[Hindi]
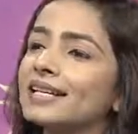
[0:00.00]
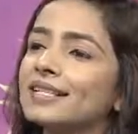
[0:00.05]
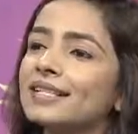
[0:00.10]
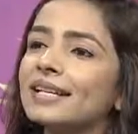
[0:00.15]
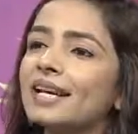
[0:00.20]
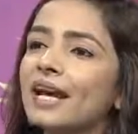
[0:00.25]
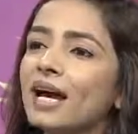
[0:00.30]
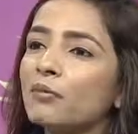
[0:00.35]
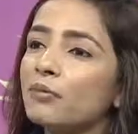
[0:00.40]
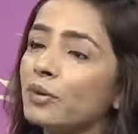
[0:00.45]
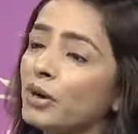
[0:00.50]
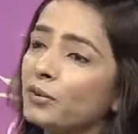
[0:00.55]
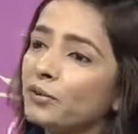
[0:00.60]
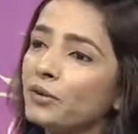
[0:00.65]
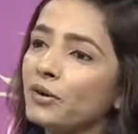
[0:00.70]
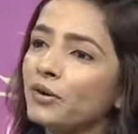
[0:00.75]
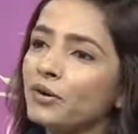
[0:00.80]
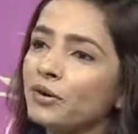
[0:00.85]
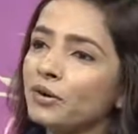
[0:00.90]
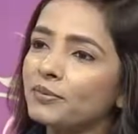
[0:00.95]
सर आप
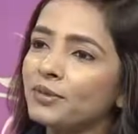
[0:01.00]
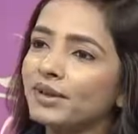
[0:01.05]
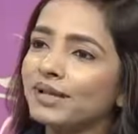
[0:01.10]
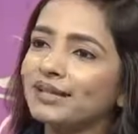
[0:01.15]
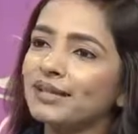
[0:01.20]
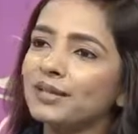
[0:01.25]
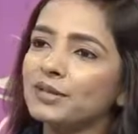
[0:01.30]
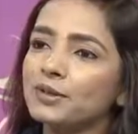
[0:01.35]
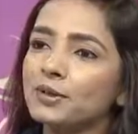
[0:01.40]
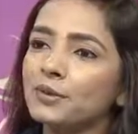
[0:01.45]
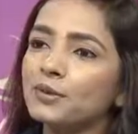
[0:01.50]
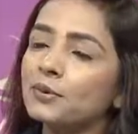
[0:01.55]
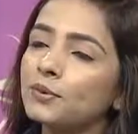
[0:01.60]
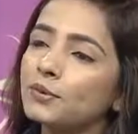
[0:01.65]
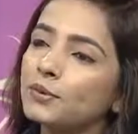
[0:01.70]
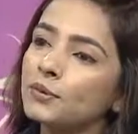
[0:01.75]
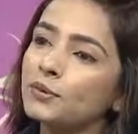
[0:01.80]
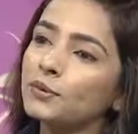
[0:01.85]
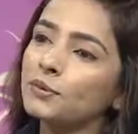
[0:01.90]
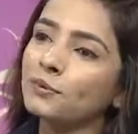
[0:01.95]
हमें और हमारे दर्शकों
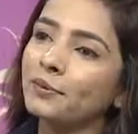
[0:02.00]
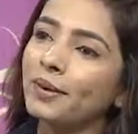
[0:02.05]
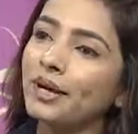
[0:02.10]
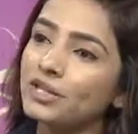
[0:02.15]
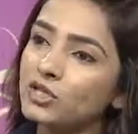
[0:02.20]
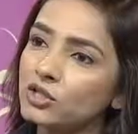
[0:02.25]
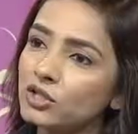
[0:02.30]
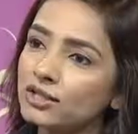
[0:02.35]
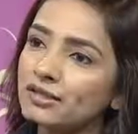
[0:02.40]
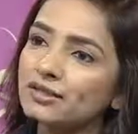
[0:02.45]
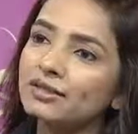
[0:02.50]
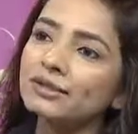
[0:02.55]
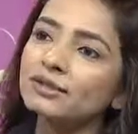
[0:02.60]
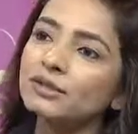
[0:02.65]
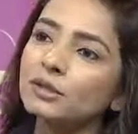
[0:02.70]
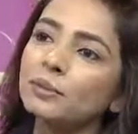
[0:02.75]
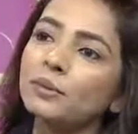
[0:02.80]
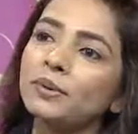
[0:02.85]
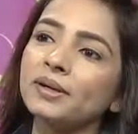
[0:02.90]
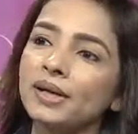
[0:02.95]
को पाचन
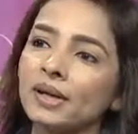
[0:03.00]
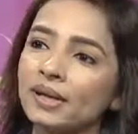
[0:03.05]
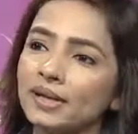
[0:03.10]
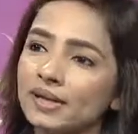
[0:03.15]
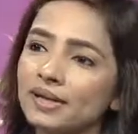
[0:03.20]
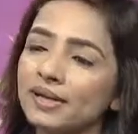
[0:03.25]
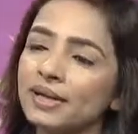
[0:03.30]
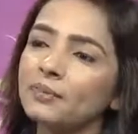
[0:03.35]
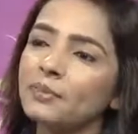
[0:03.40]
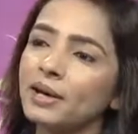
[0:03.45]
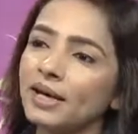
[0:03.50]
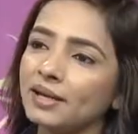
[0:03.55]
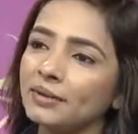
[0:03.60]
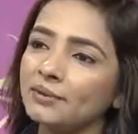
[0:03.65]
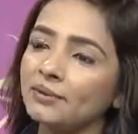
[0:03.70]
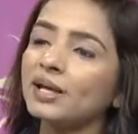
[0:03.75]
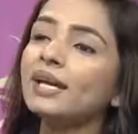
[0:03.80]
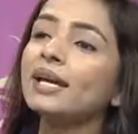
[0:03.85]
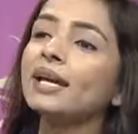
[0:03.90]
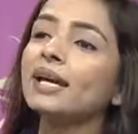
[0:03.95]
तंत्र प्रणाली के बारे
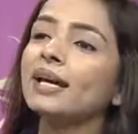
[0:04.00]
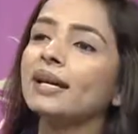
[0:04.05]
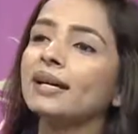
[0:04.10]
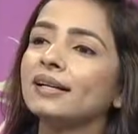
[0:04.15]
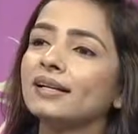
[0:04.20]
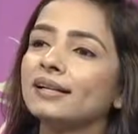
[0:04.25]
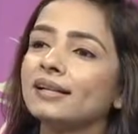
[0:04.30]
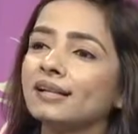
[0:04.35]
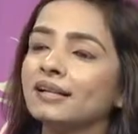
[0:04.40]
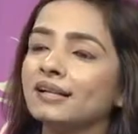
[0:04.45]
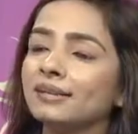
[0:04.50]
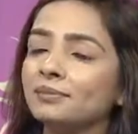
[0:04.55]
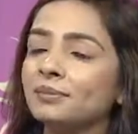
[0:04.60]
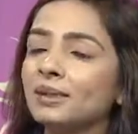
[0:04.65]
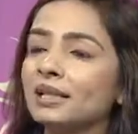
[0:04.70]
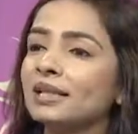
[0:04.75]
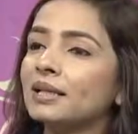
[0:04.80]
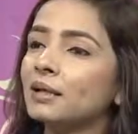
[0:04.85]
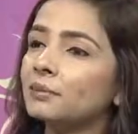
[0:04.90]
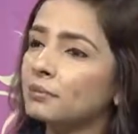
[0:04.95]
में आ,
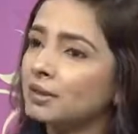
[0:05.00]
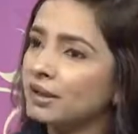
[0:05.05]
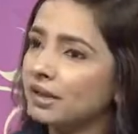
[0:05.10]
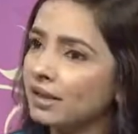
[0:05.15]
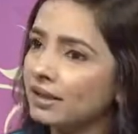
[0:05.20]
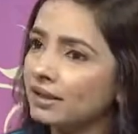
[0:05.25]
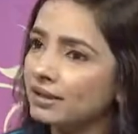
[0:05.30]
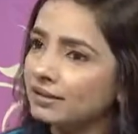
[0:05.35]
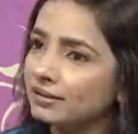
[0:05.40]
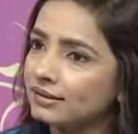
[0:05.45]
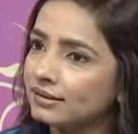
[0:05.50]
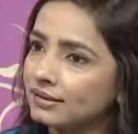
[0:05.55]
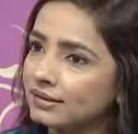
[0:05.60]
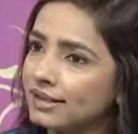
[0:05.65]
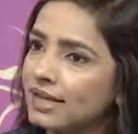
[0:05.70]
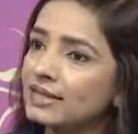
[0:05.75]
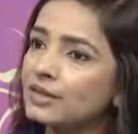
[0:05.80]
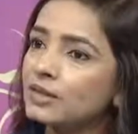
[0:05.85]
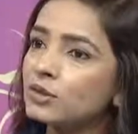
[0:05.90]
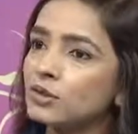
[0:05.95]
मतलब कि
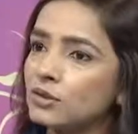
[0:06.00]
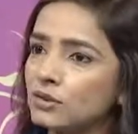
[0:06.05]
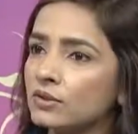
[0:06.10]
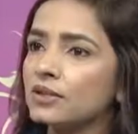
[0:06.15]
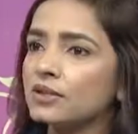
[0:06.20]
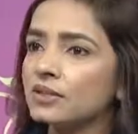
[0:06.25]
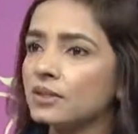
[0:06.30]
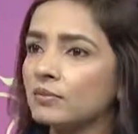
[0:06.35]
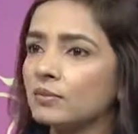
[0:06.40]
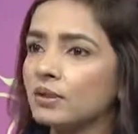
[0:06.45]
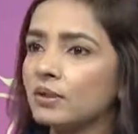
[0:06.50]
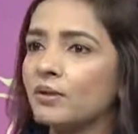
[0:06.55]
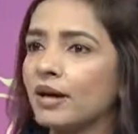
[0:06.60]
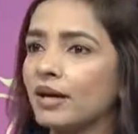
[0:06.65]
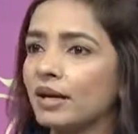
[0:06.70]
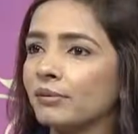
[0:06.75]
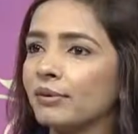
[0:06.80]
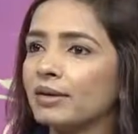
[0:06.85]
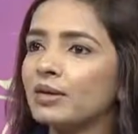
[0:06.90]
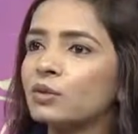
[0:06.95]
डाइजेस्टिव सिस्टम के
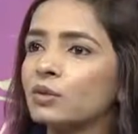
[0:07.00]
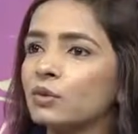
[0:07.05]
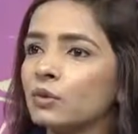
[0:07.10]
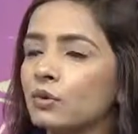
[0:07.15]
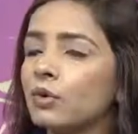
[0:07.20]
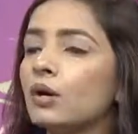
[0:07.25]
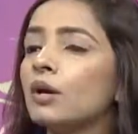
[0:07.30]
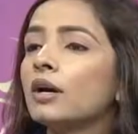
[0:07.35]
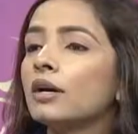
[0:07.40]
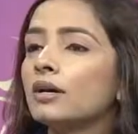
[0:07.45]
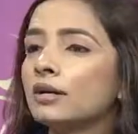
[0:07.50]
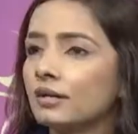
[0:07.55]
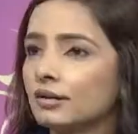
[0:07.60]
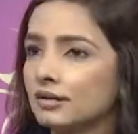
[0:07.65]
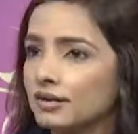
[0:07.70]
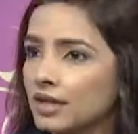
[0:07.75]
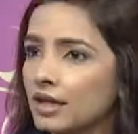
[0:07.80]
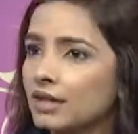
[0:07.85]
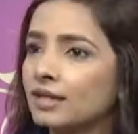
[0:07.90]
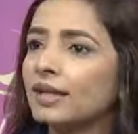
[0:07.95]
बारे में जो आ,
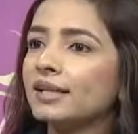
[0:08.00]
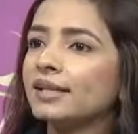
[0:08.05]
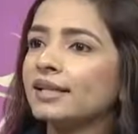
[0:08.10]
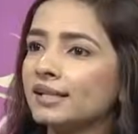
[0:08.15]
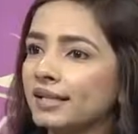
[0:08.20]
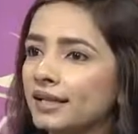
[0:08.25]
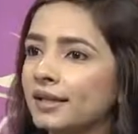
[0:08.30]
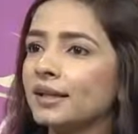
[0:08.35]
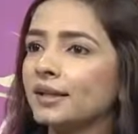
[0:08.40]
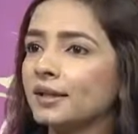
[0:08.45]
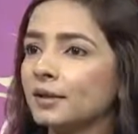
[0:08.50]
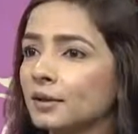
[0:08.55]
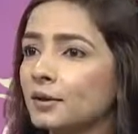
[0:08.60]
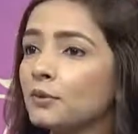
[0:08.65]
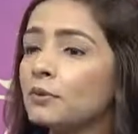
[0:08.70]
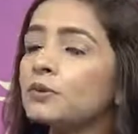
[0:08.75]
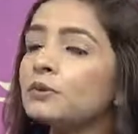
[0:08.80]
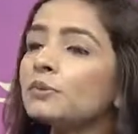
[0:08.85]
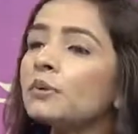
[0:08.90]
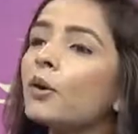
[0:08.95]
जानकारी दे रहे थे
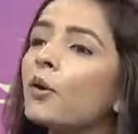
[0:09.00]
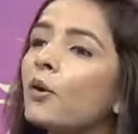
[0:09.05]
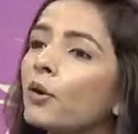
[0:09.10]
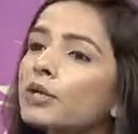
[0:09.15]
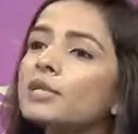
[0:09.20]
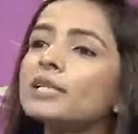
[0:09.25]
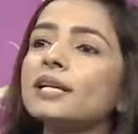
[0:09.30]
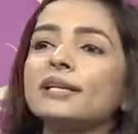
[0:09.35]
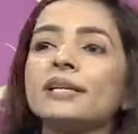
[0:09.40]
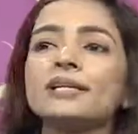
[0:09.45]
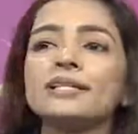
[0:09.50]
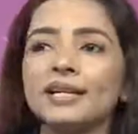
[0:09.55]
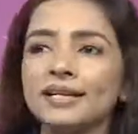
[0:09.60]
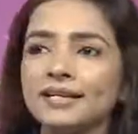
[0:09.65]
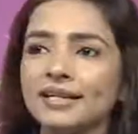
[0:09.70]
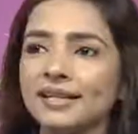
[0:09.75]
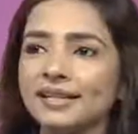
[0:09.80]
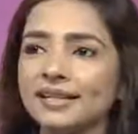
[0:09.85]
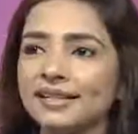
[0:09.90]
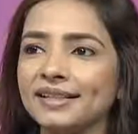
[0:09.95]
उसमें और ज़्यादा
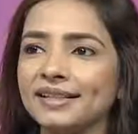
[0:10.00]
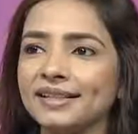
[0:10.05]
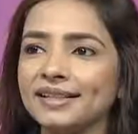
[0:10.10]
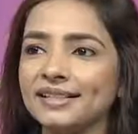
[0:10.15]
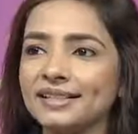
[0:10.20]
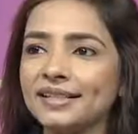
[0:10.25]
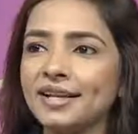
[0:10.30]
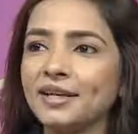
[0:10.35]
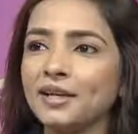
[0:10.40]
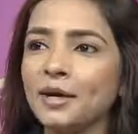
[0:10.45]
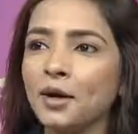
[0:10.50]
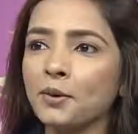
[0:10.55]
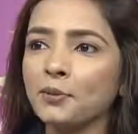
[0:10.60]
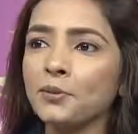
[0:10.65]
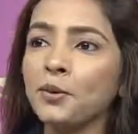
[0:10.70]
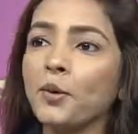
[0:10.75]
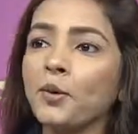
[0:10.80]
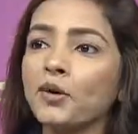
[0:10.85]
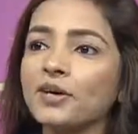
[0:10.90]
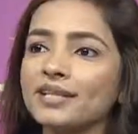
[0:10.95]
जानकारी दीजिए ताकि
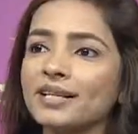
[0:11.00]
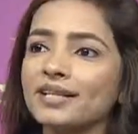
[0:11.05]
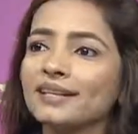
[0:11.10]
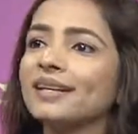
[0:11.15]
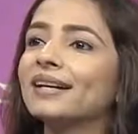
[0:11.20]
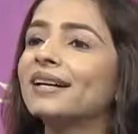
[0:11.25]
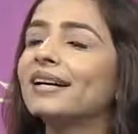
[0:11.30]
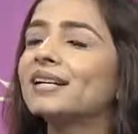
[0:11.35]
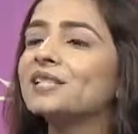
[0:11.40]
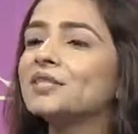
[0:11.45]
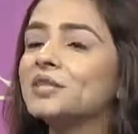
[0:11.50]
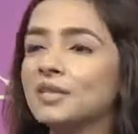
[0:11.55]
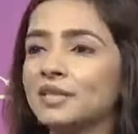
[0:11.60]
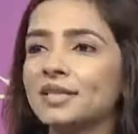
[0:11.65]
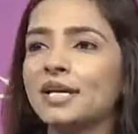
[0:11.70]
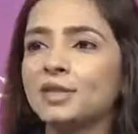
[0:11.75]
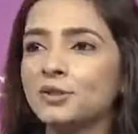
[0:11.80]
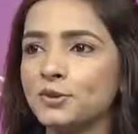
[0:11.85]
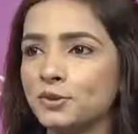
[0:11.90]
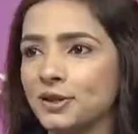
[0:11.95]
हम और ज़्यादा अच्छे
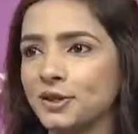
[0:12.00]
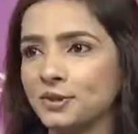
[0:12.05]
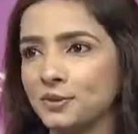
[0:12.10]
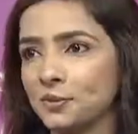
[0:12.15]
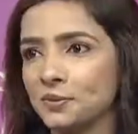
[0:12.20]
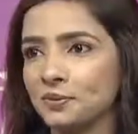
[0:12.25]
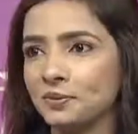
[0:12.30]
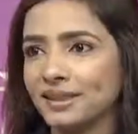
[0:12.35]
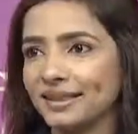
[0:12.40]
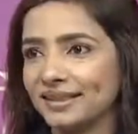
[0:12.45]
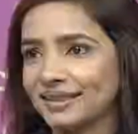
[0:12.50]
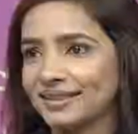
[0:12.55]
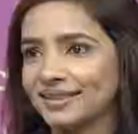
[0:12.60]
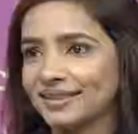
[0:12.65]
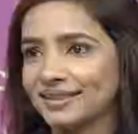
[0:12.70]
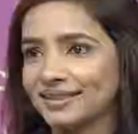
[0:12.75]
से एजुकेट हो पाए